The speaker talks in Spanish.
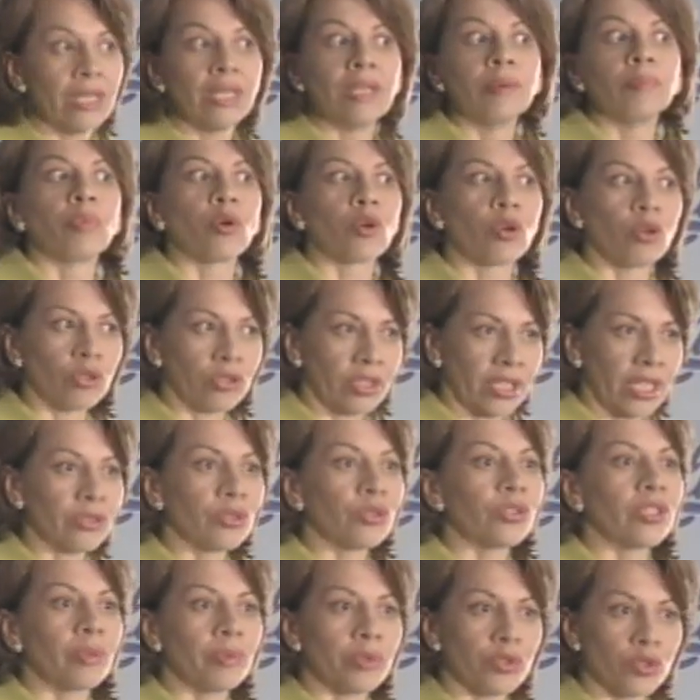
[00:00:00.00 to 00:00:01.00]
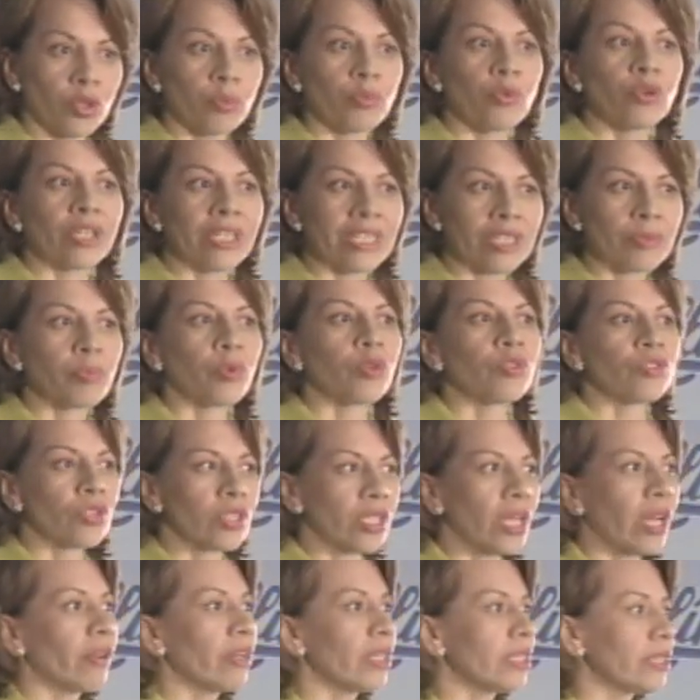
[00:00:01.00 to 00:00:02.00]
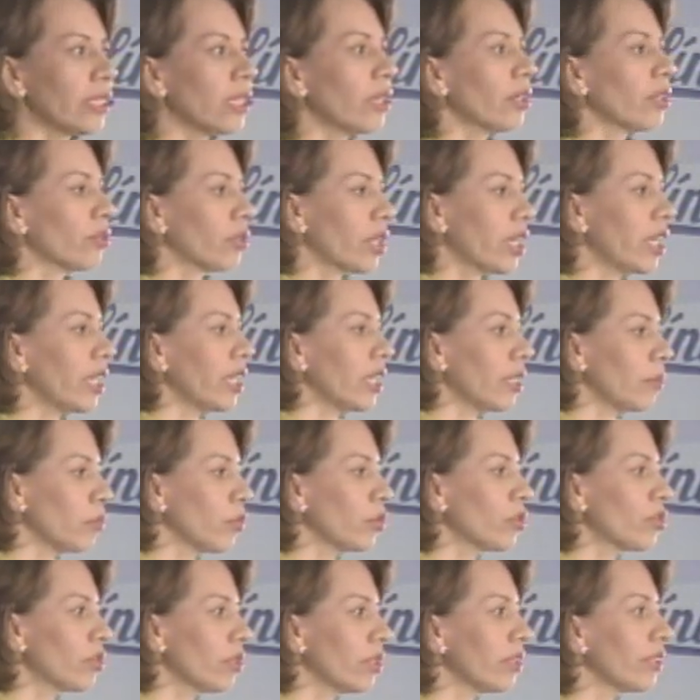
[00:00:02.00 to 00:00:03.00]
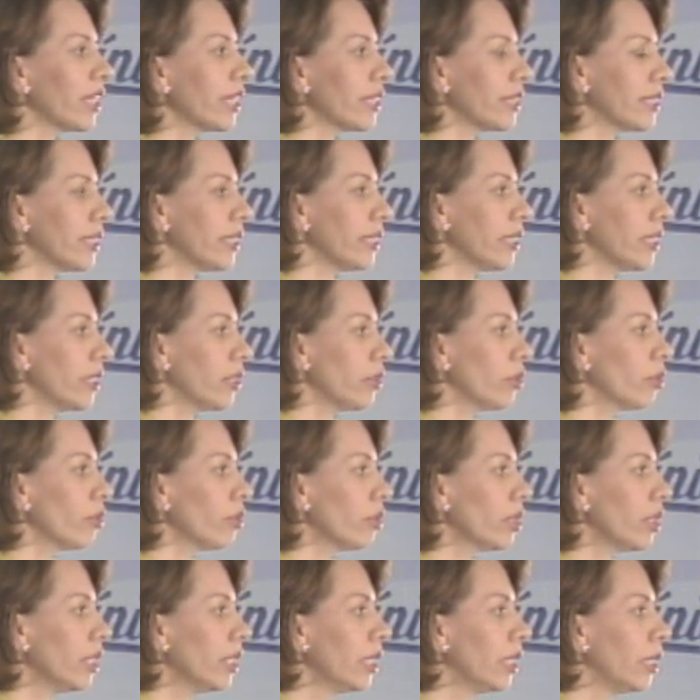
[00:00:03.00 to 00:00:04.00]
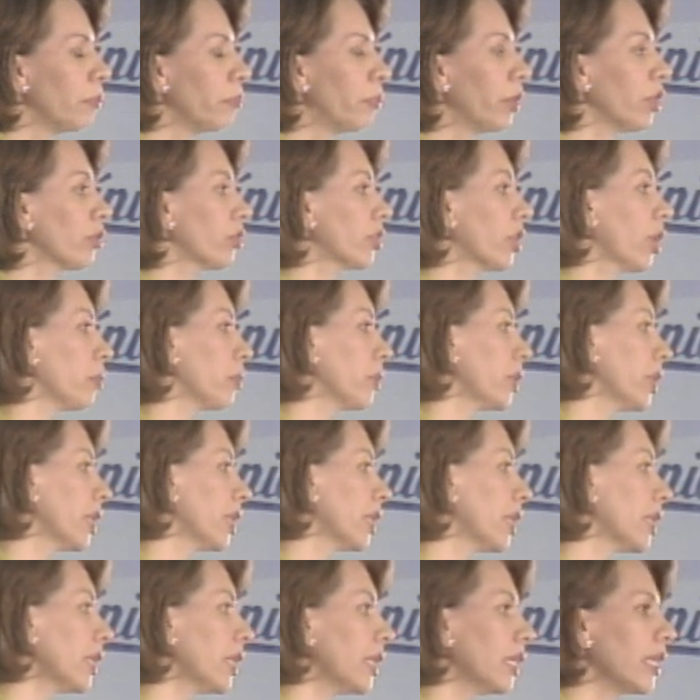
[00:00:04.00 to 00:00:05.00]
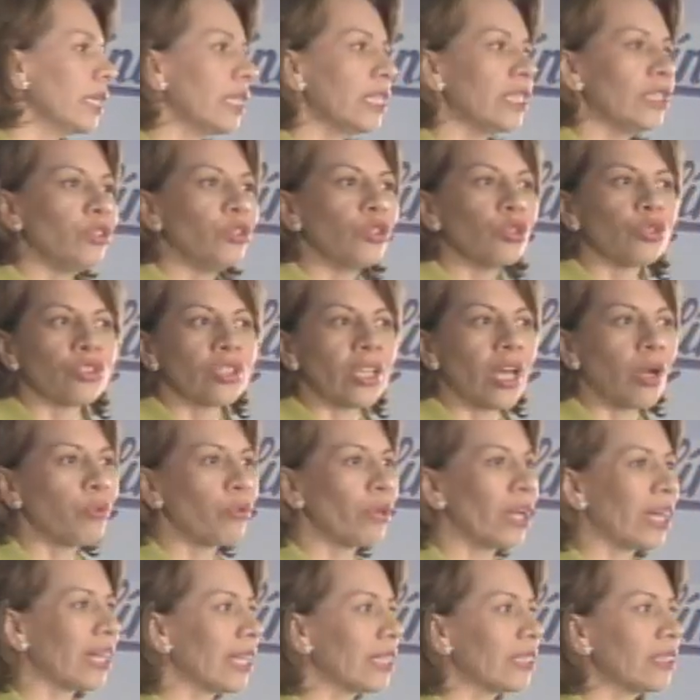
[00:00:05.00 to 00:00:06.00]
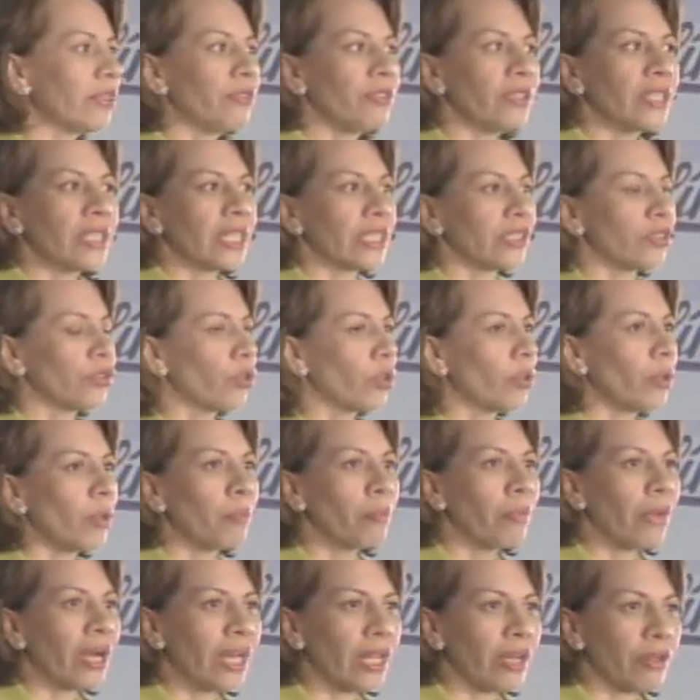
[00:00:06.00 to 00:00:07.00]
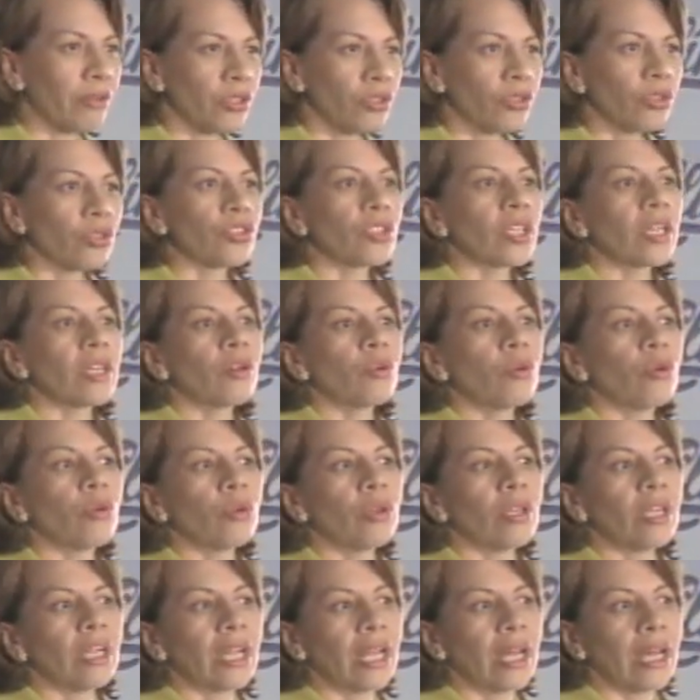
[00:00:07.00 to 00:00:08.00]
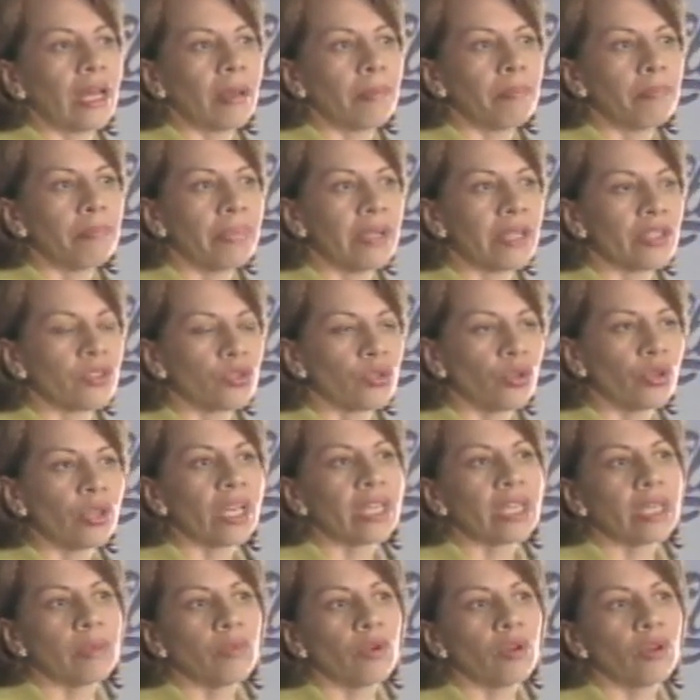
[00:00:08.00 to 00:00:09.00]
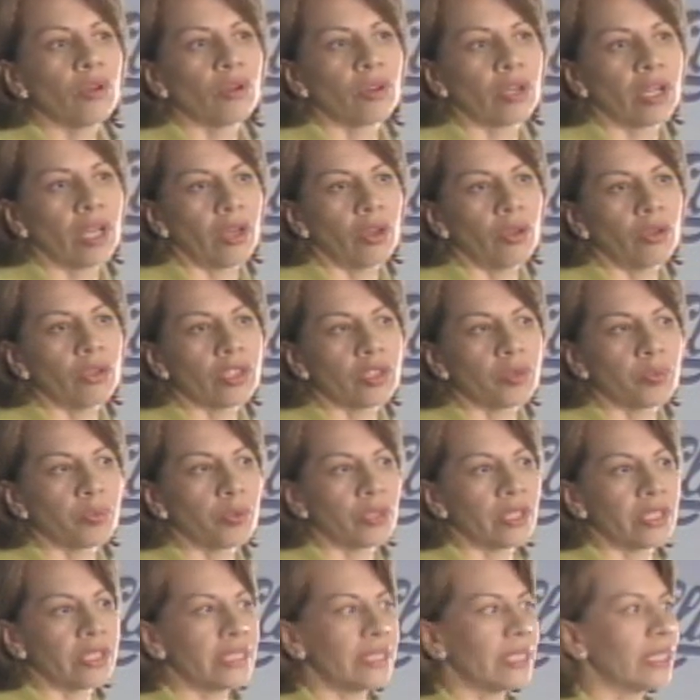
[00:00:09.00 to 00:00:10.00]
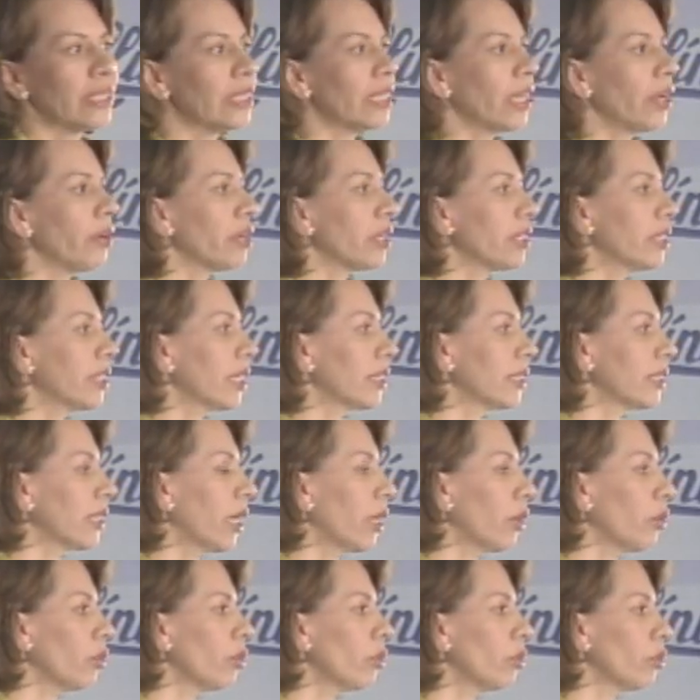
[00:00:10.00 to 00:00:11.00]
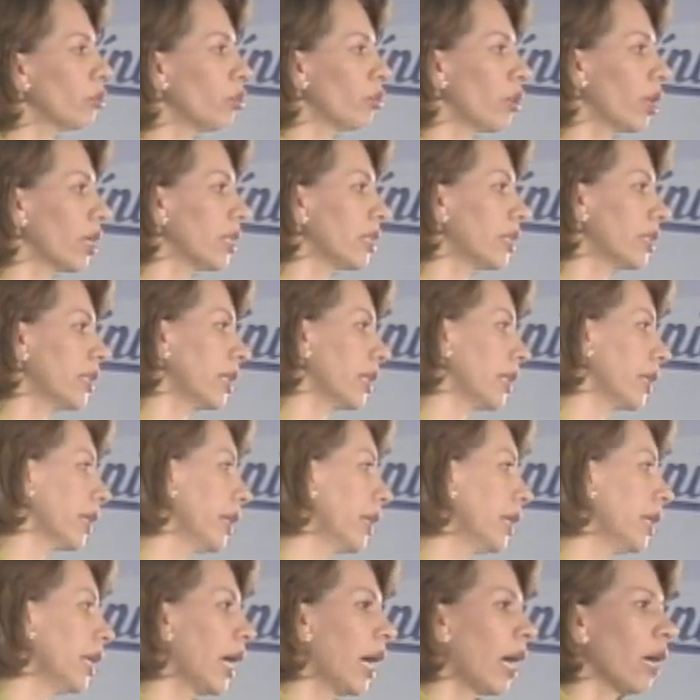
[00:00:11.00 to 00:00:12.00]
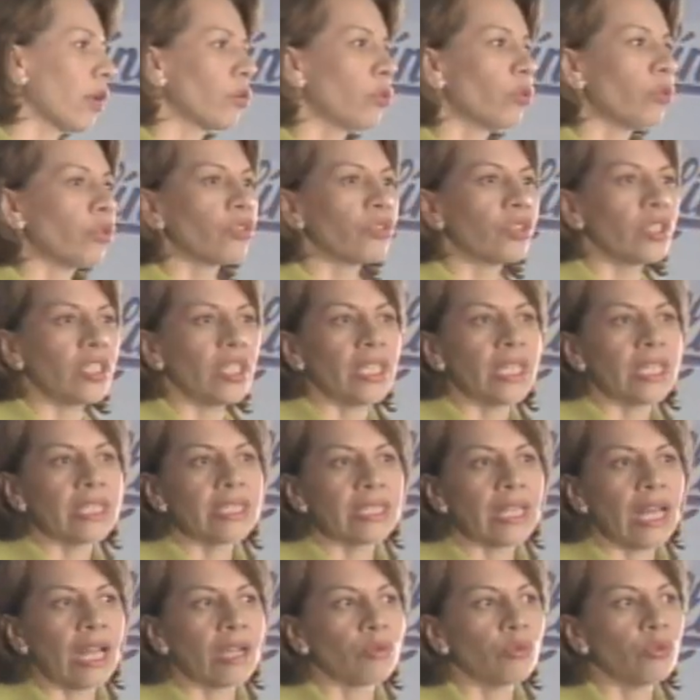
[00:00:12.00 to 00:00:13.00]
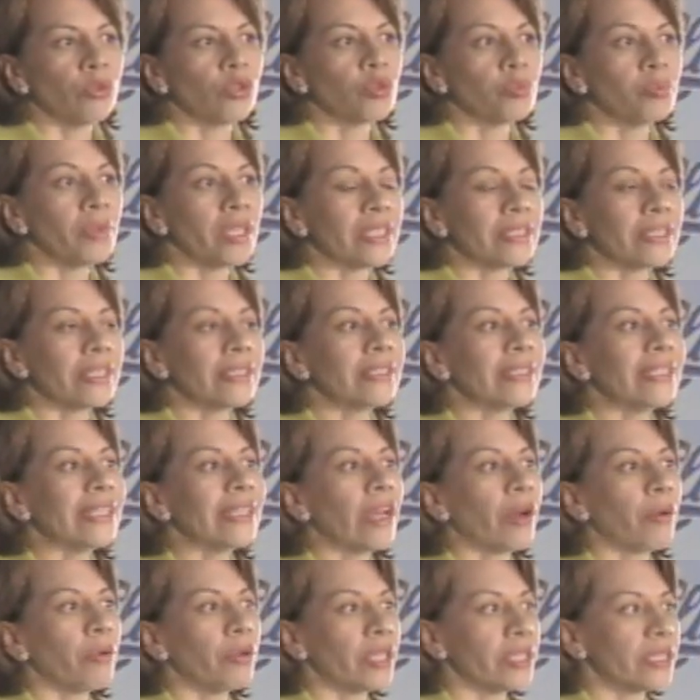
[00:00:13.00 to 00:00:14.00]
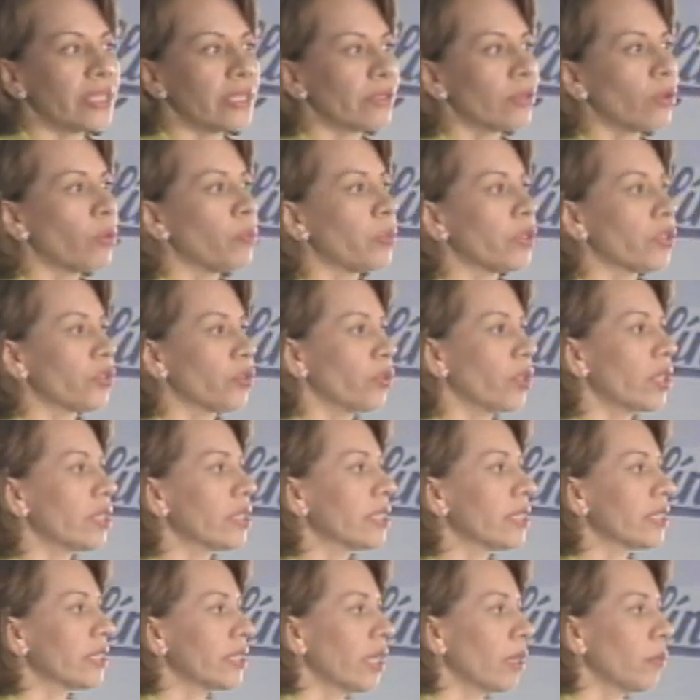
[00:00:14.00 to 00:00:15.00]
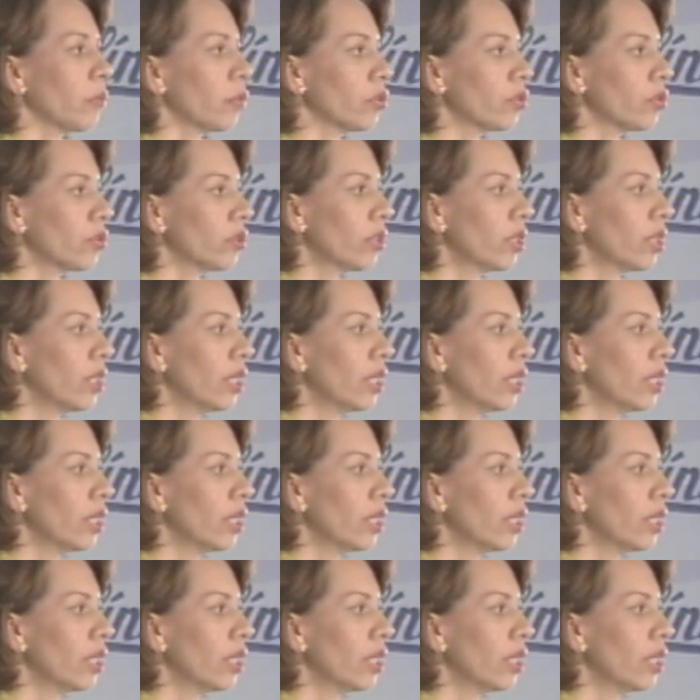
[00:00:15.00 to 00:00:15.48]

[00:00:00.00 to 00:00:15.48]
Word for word: por lo tanto también somos responsables de lo que hemos decidido, pero también nos da una gratificación maravillosa con la persona que hemos logrado después de haber tratado durante algunos días, algunos meses y a veces con personas que estamos